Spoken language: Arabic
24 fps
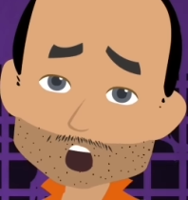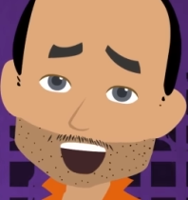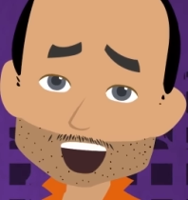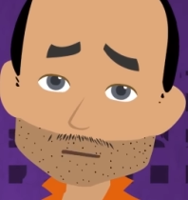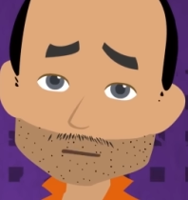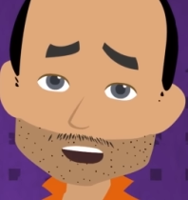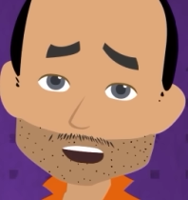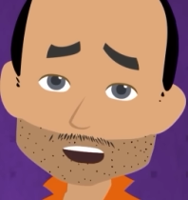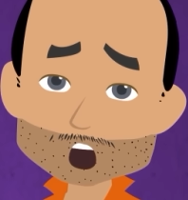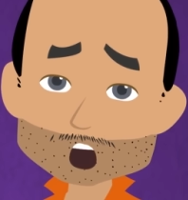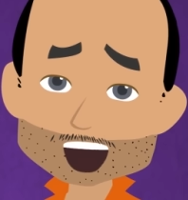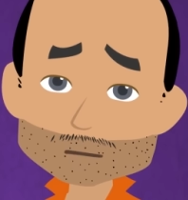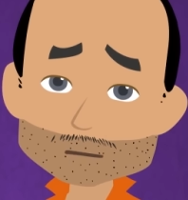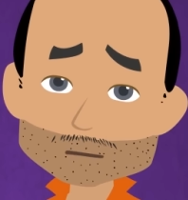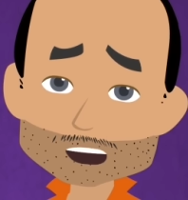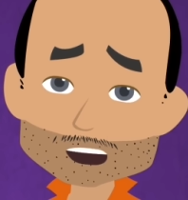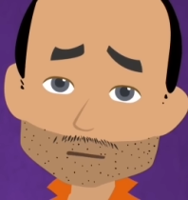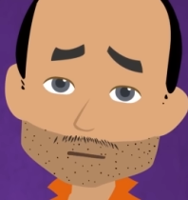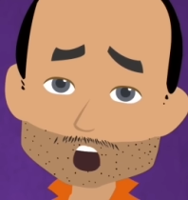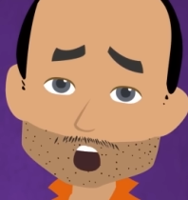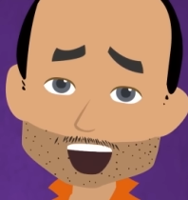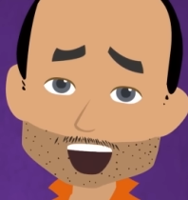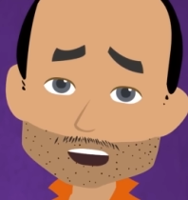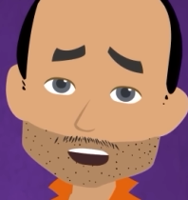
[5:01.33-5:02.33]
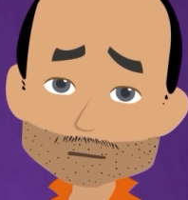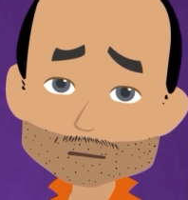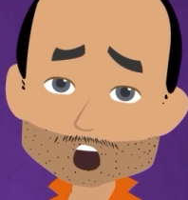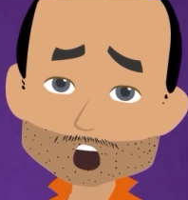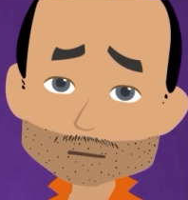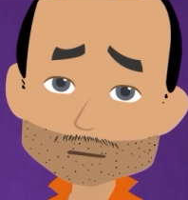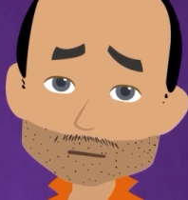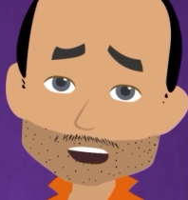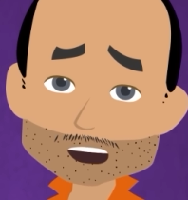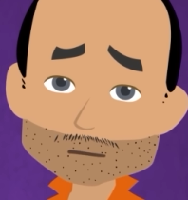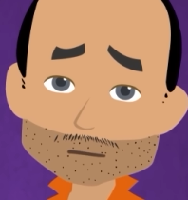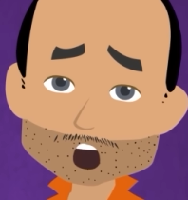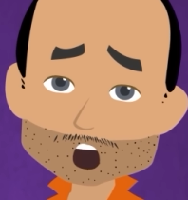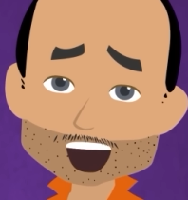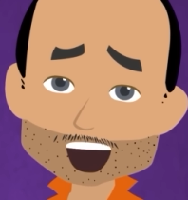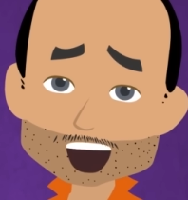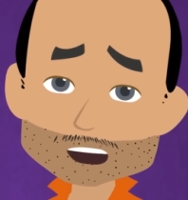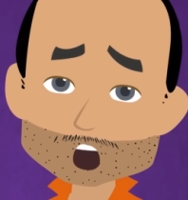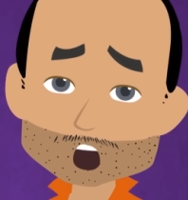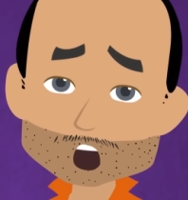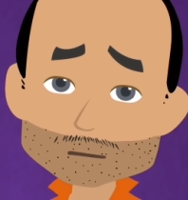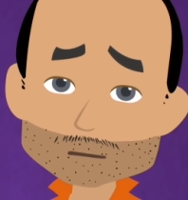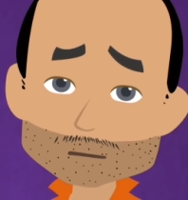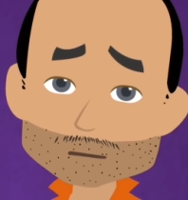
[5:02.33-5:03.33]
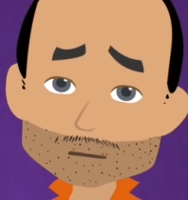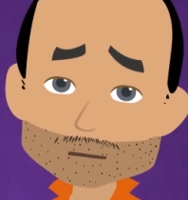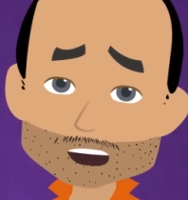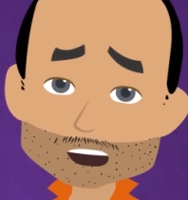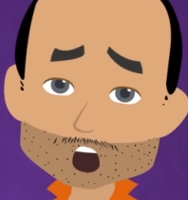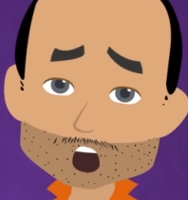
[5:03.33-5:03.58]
يتذكرونني بالأكل أو بالمال